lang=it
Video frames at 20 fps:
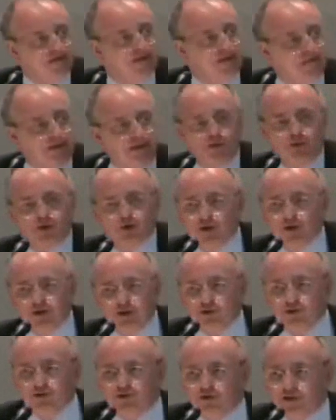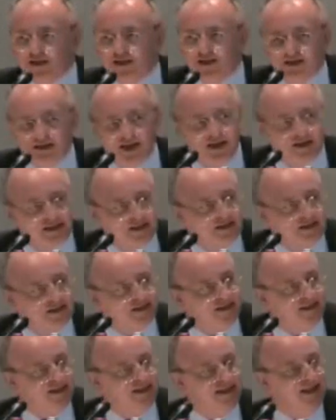perché finché pigliano i soldi non sono
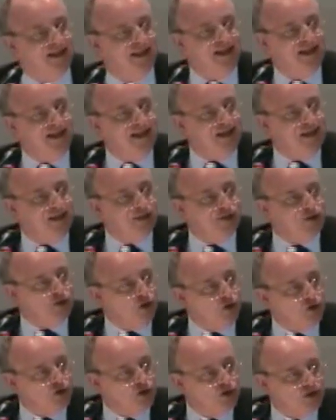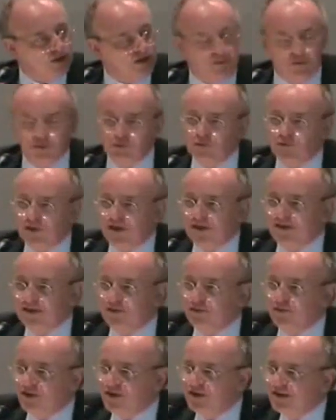danneggiati. I soci si dividono in due
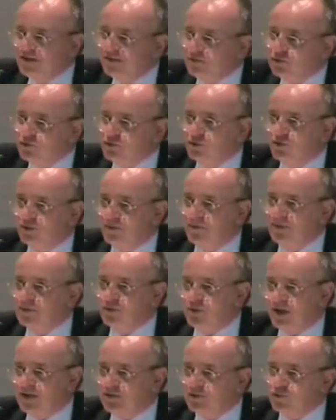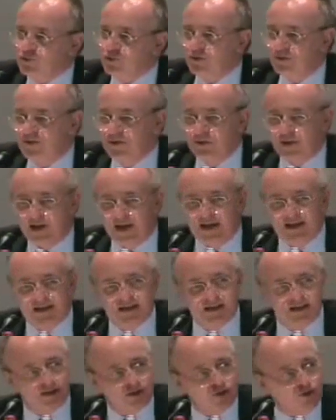categorie, o sono di maggioranza o sono di
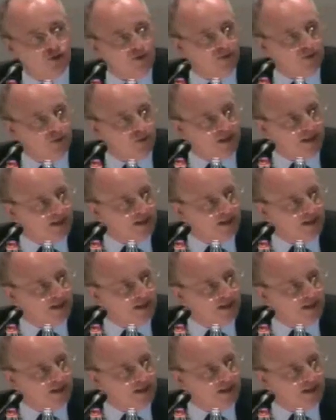minoranza. Se sono di